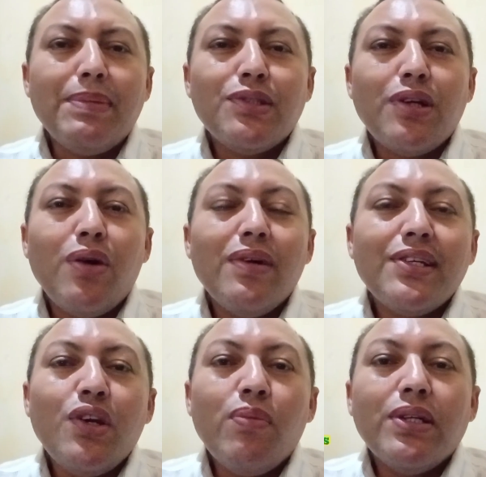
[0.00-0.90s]
pessoal,
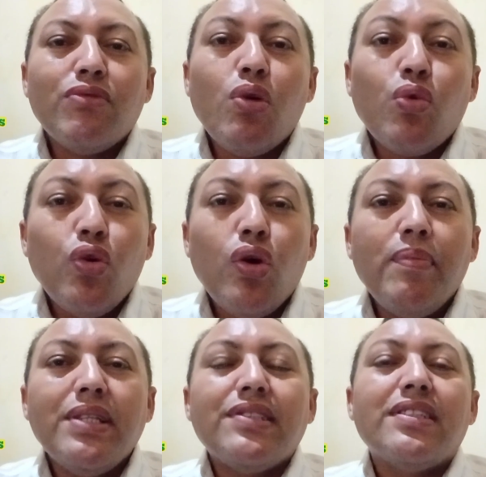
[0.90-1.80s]
aqui é o Manuel
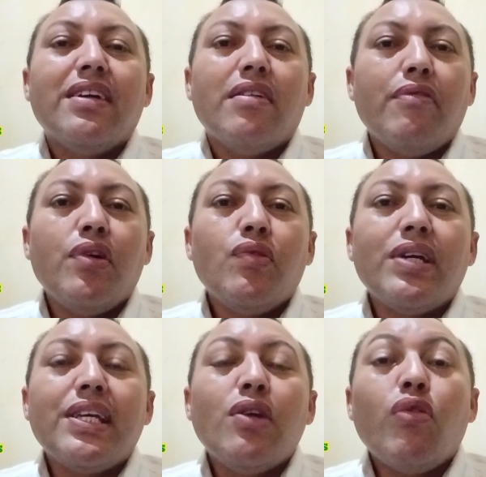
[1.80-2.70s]
Gomes. Venho
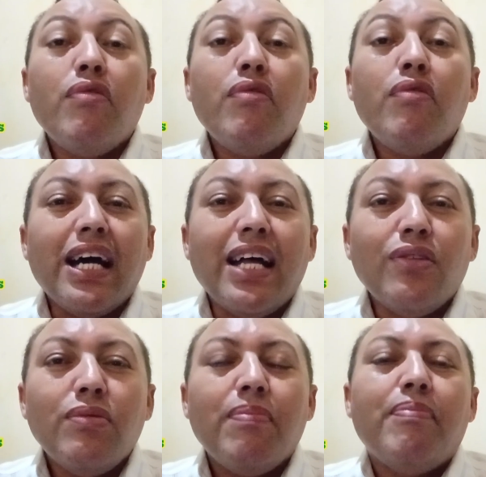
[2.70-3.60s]
aqui
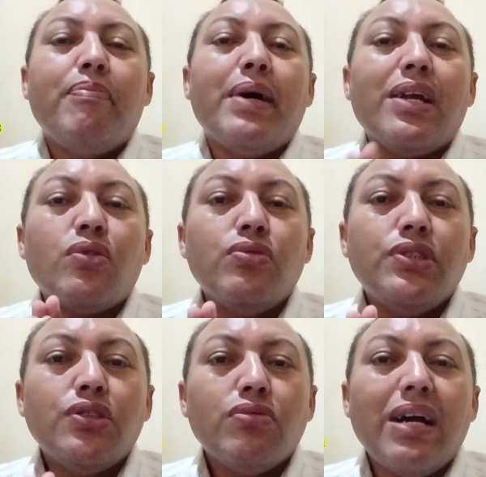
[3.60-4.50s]
convidá-lo para
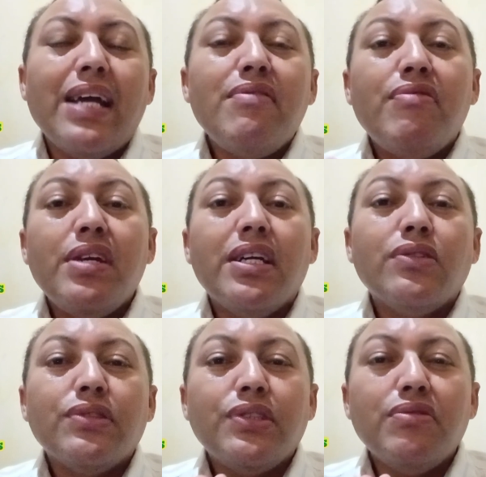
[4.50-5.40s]
continuar
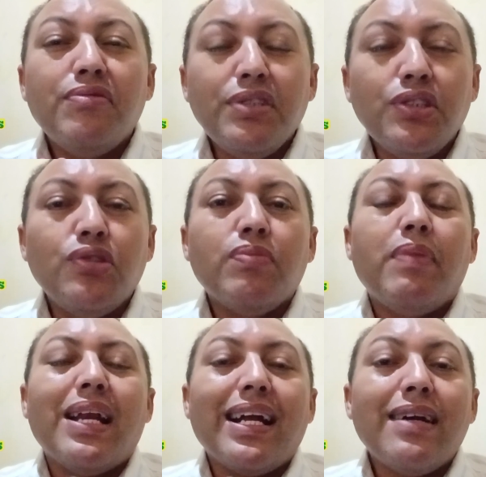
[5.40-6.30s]
enviando seu vídeo
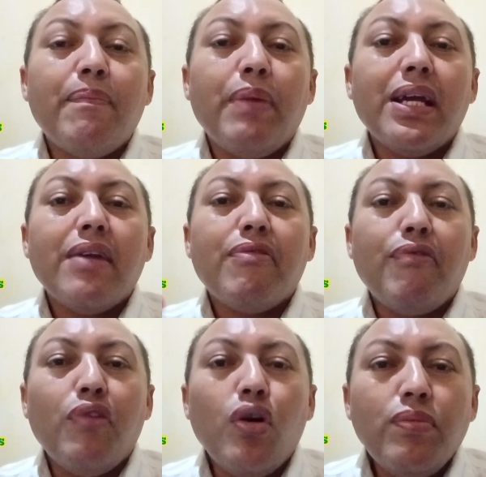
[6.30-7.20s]
para a campanha
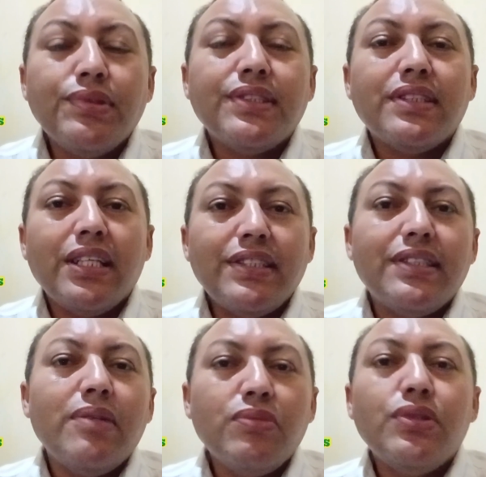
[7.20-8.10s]
Fomos
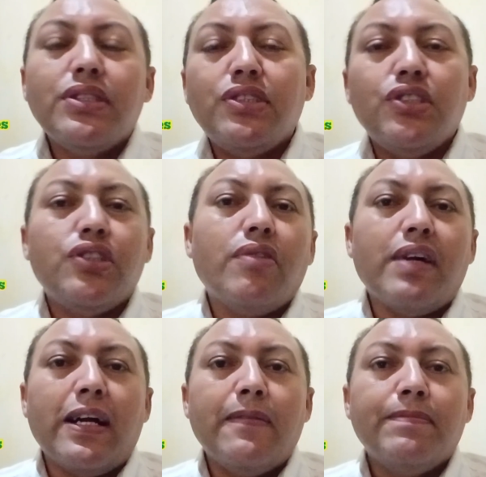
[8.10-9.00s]
Testemunhas de
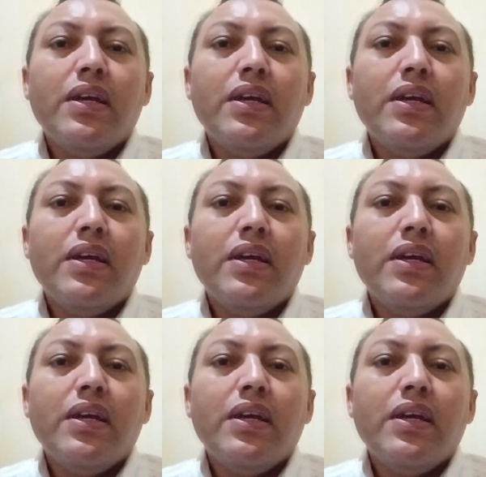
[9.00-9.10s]
Jeová.